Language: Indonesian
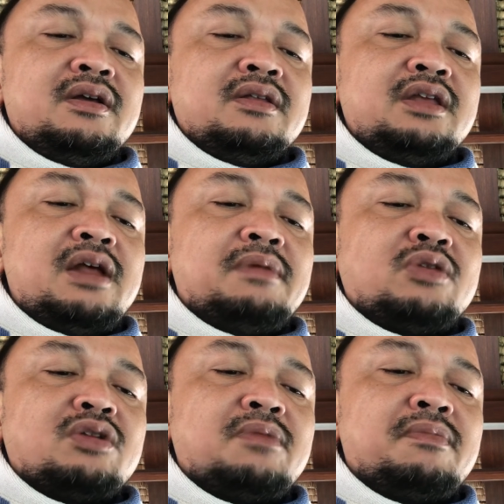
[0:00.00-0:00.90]
tidak
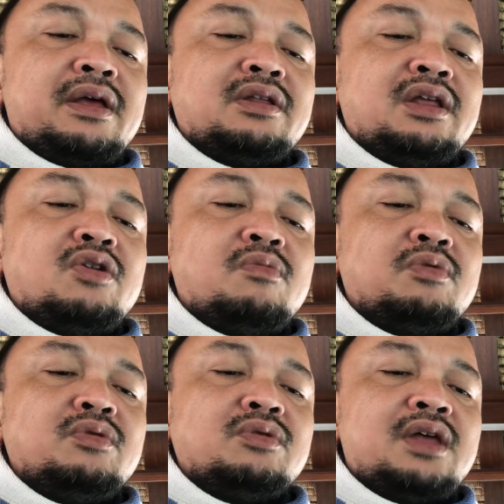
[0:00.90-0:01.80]
melanjutkan pembayaran cicilan
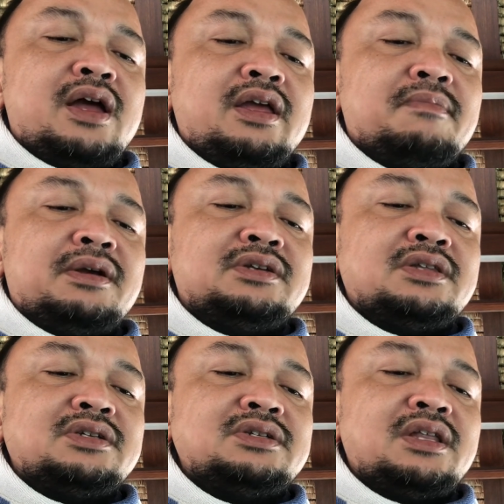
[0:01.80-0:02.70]
20 juta yang masih
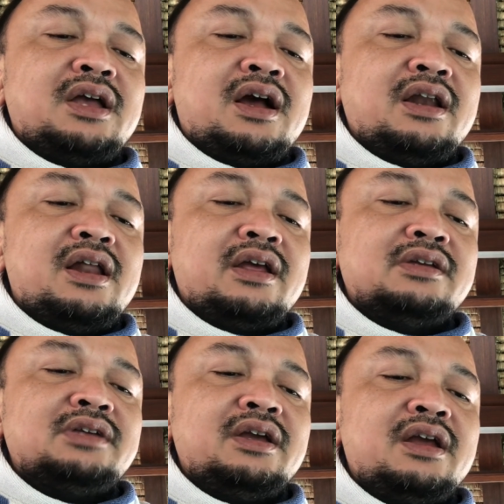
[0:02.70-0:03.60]
tersisa tiga kali lagi
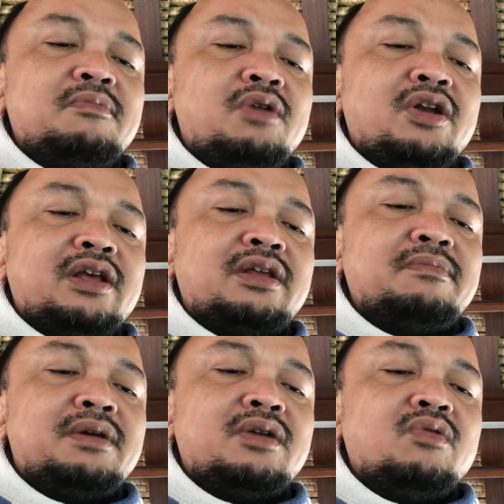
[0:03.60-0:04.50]
sehingga bulan
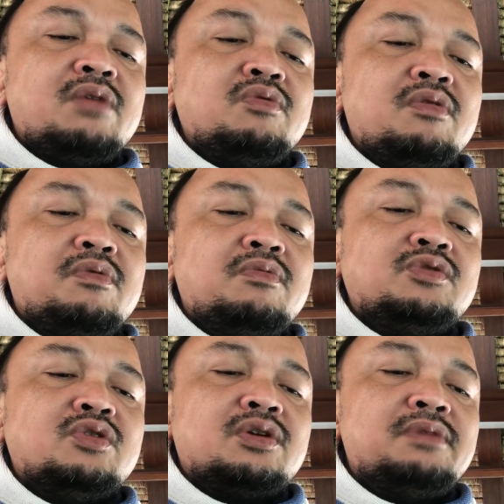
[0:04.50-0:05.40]
Desember 2020
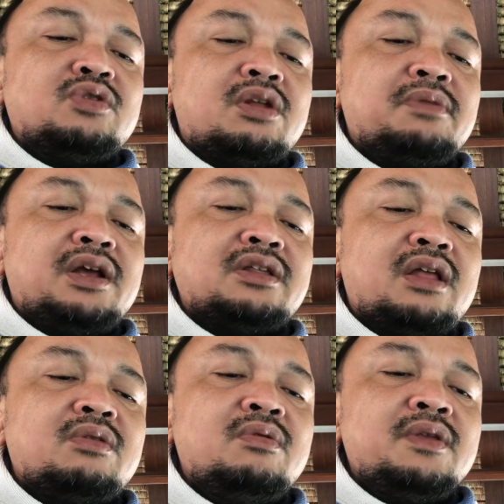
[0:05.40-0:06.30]
muncul kembali surat peringatan
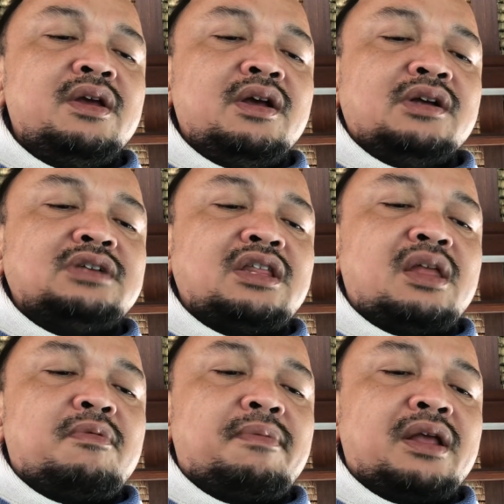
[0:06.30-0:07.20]
satu saya telah
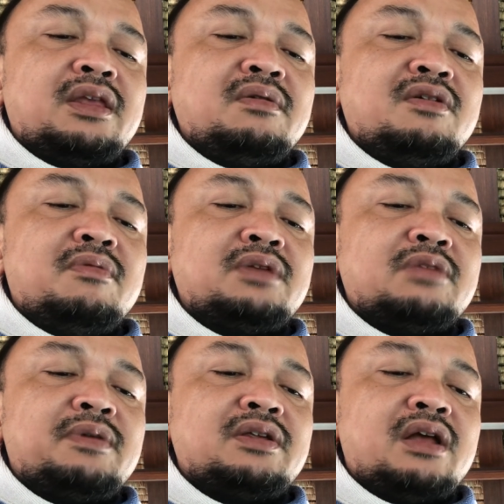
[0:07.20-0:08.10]
kooperatif menjawab
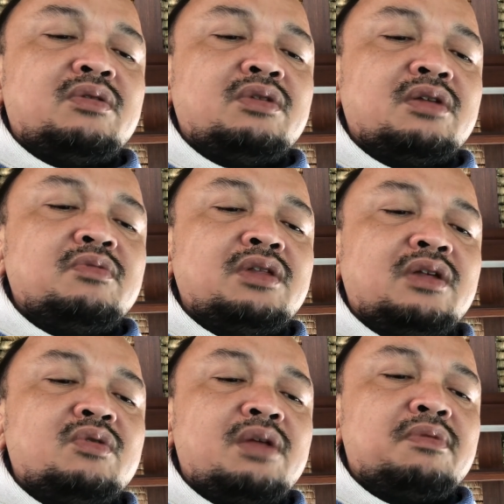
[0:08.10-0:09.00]
SP1 tersebut dan
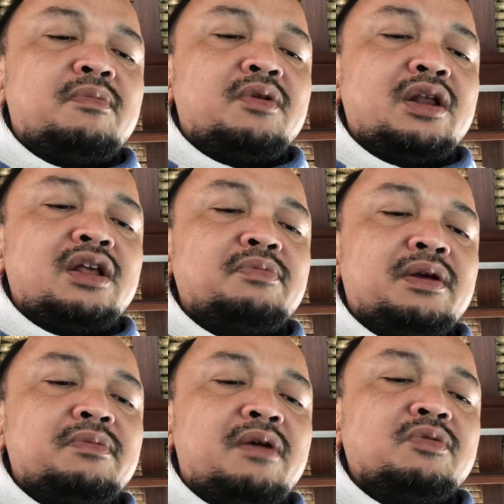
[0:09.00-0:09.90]
surat permohonan
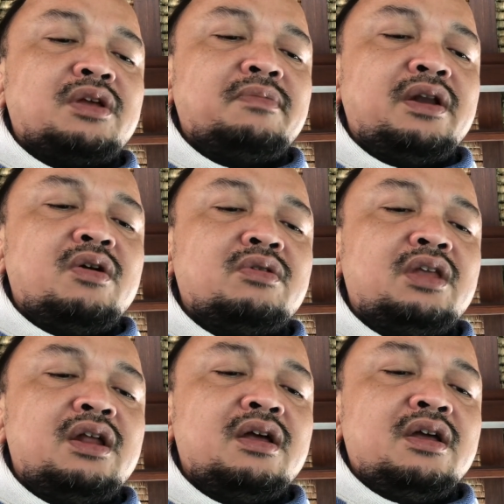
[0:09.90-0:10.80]
SP penghapusan BDO tidak